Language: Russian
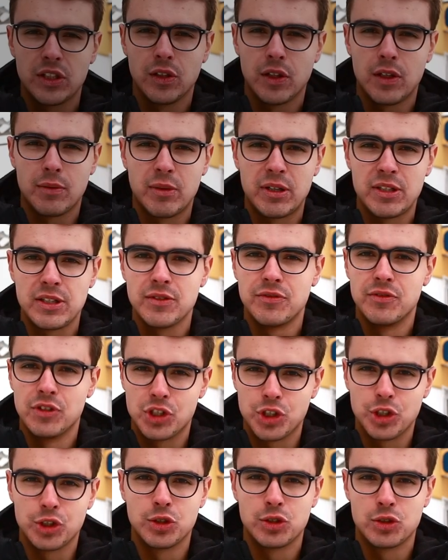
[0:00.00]
«Локомотив»
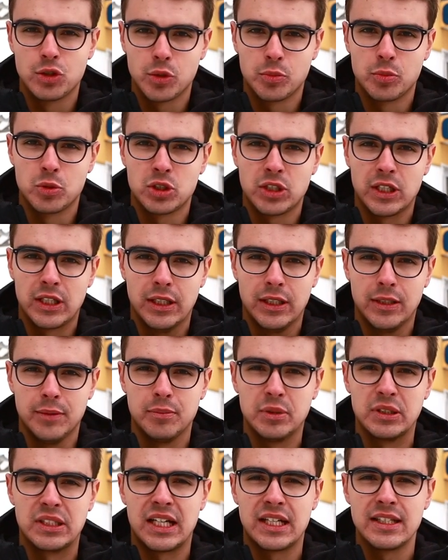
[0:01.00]
вышел из отпуска.
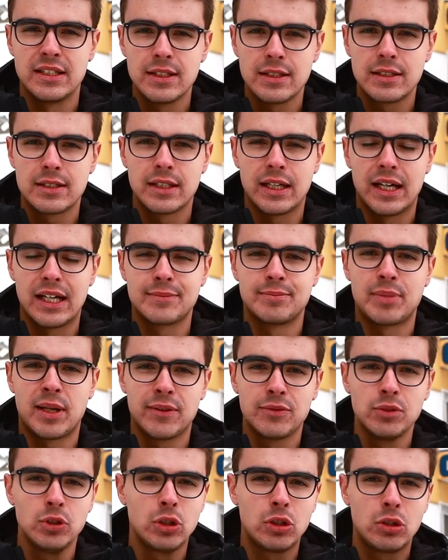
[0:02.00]
По традиции,
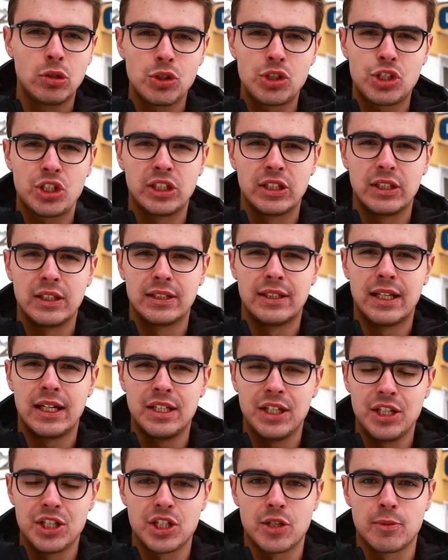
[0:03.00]
отправной точкой для
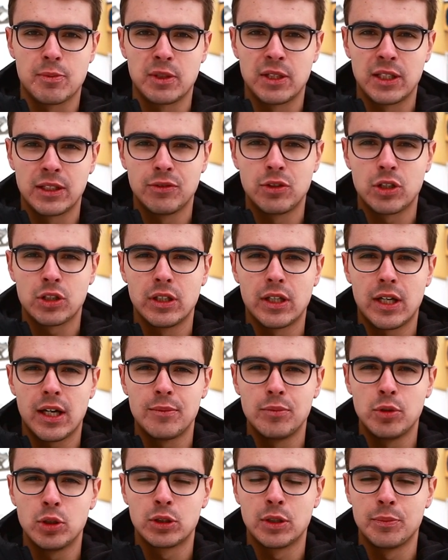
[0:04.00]
дальнейшей плодотворной
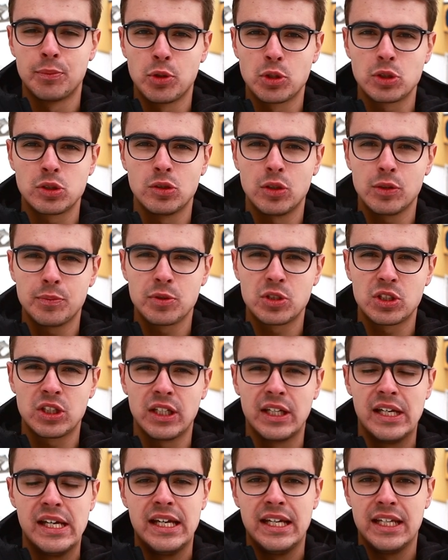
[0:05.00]
работы после
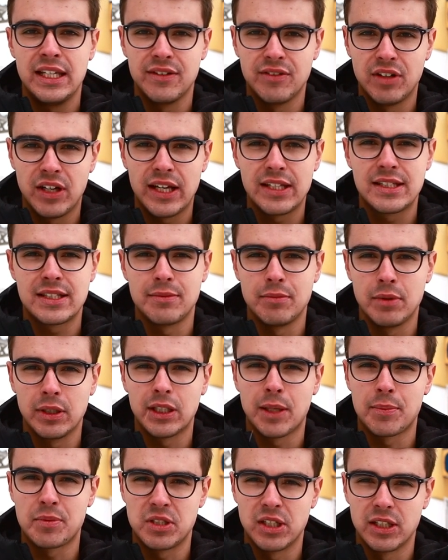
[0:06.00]
отпуска является
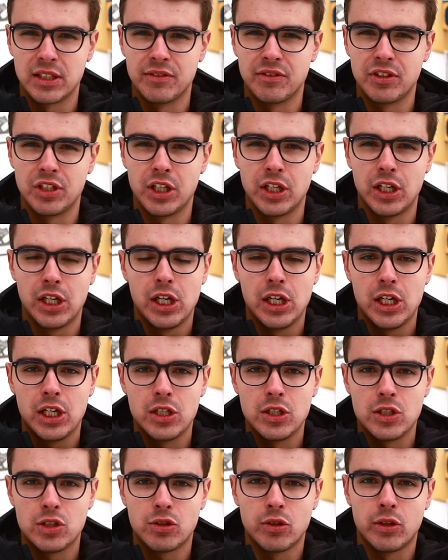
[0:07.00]
медобследование.
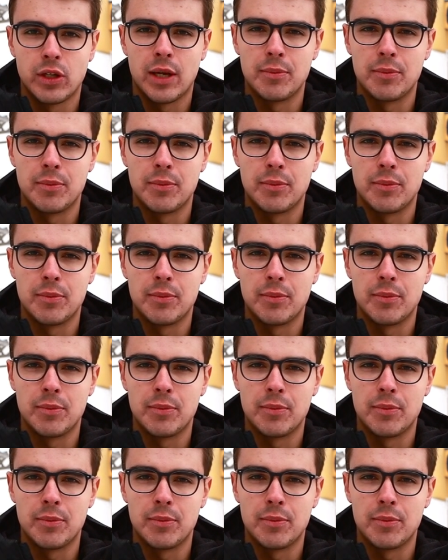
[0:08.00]
История